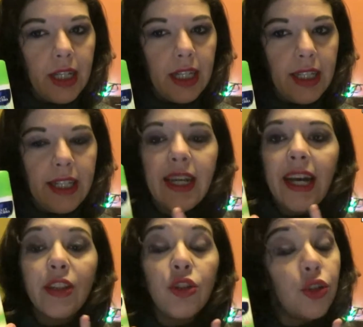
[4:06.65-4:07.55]
è
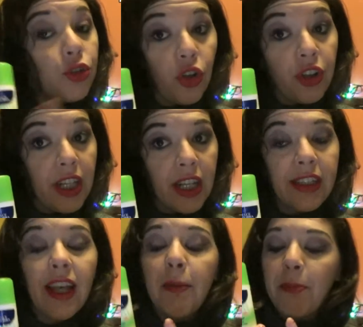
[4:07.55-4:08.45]
delicato, non
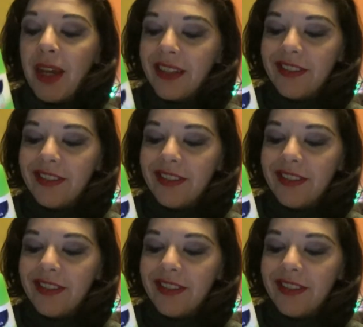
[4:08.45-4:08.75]
irrita ma è